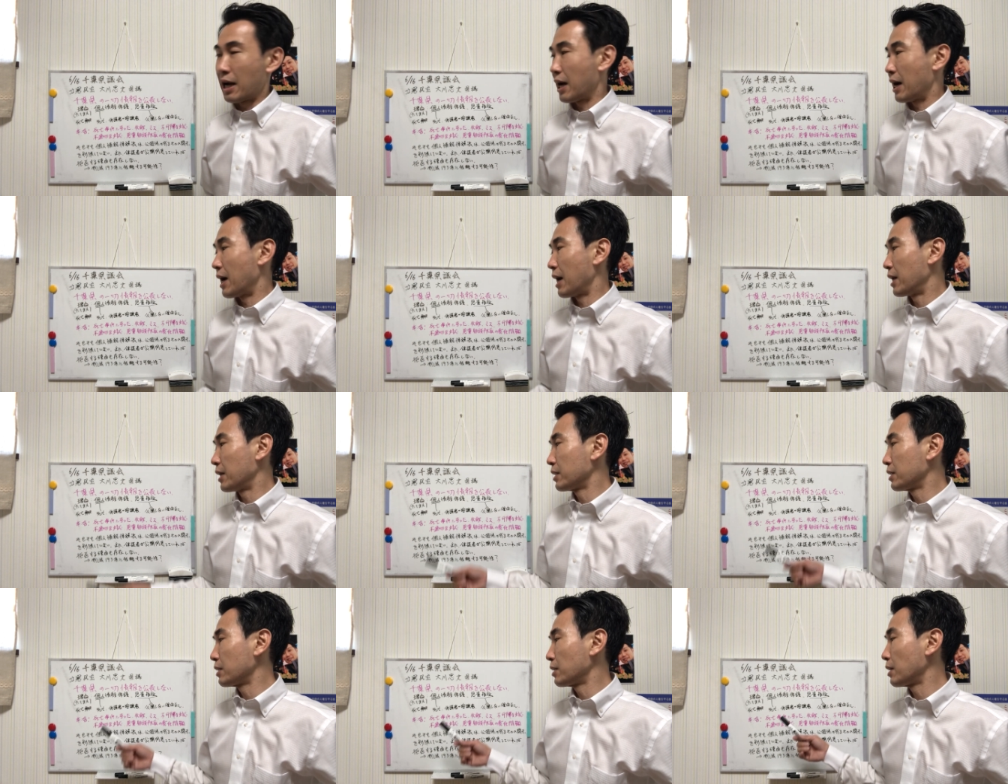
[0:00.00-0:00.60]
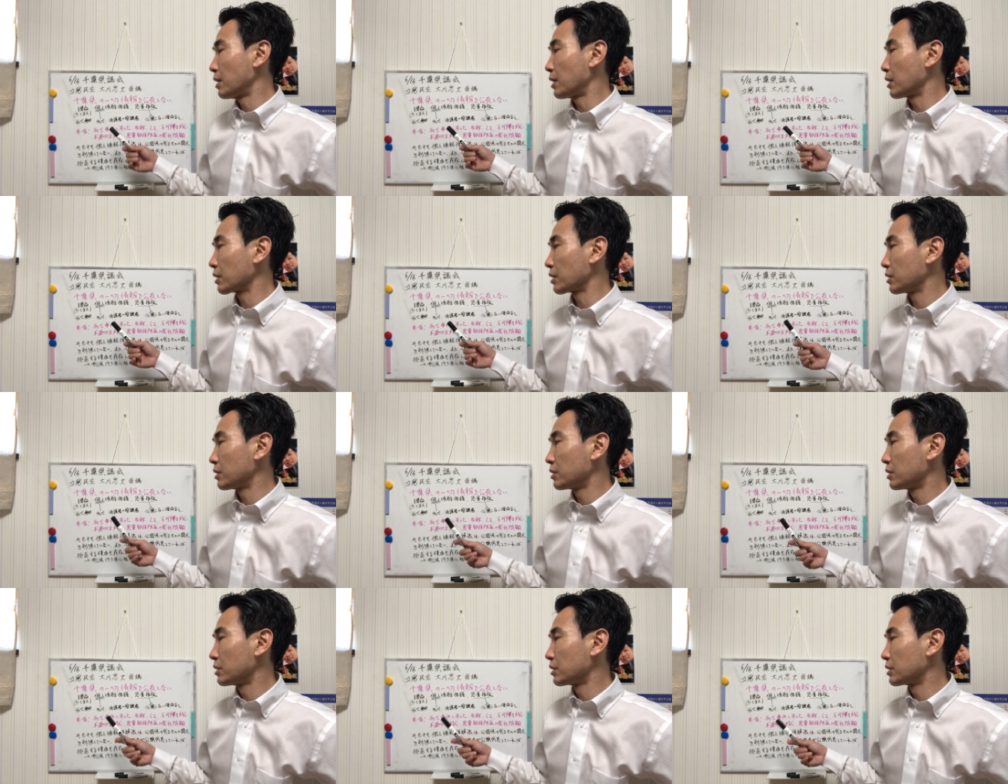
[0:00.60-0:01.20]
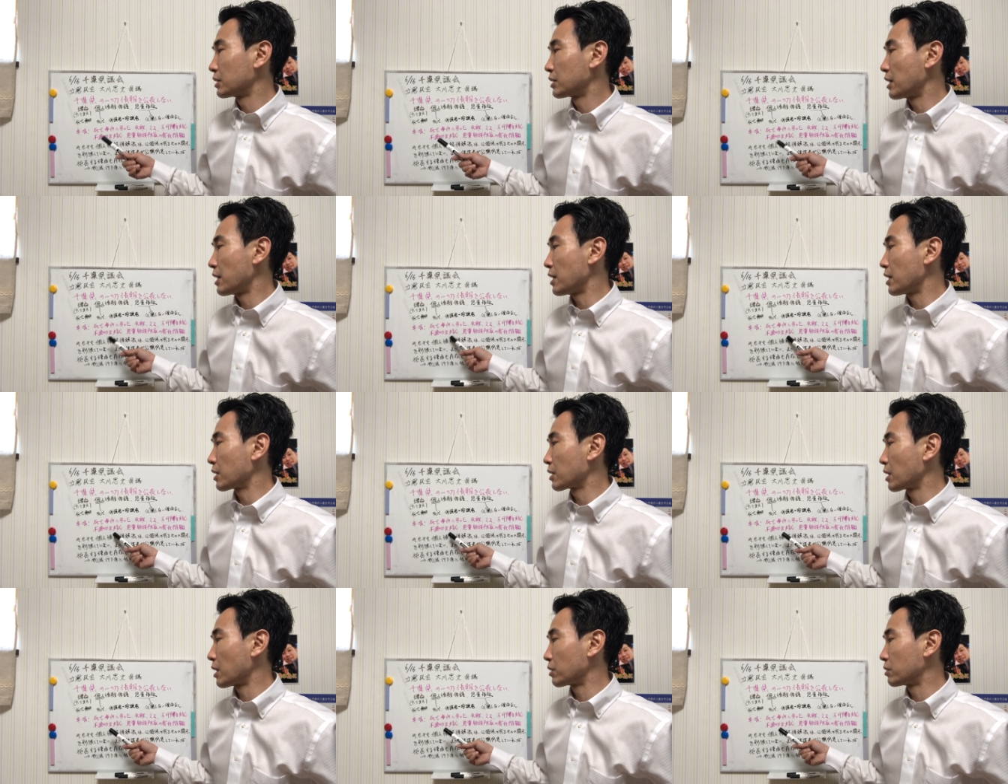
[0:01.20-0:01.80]
あんな
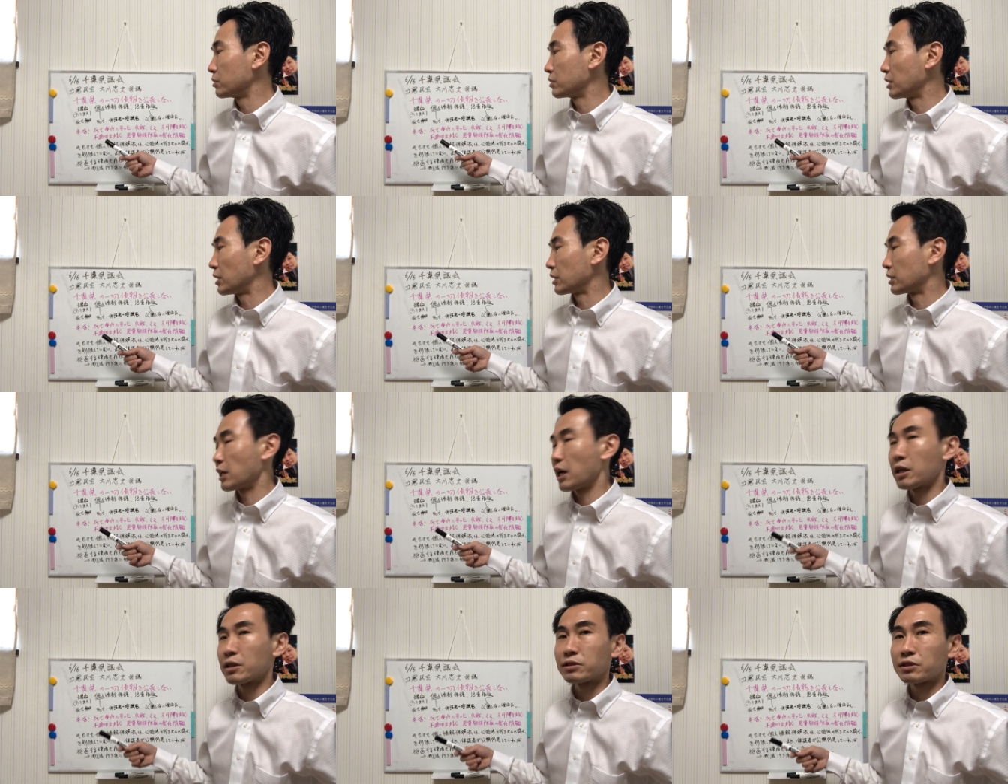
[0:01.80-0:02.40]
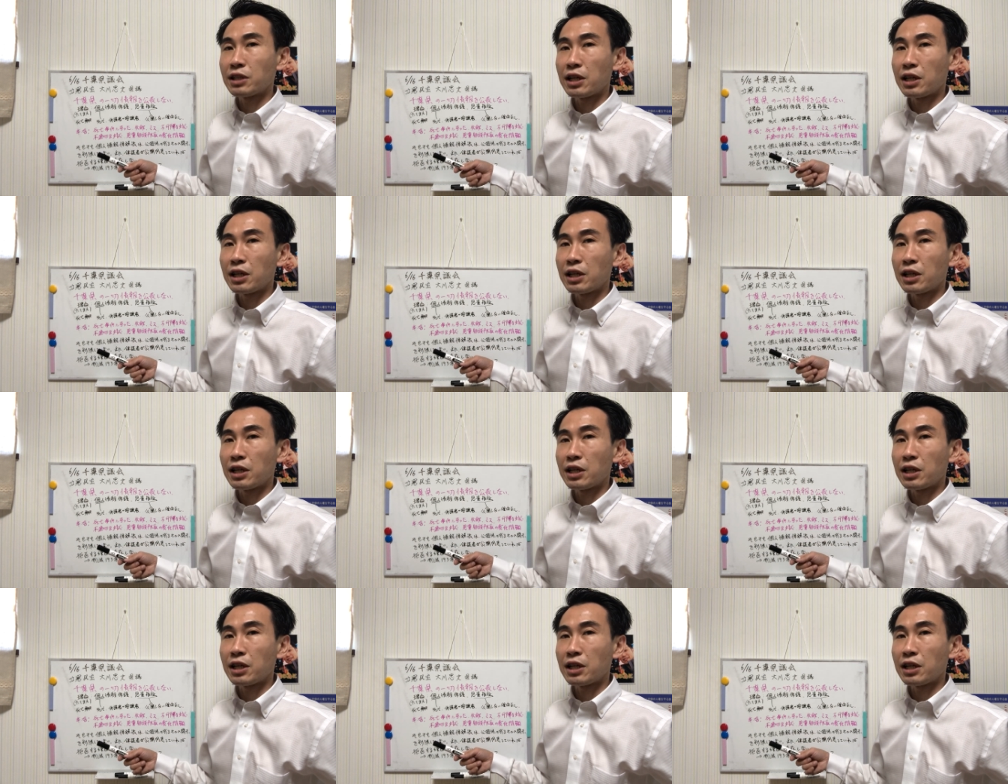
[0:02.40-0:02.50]
計画で虐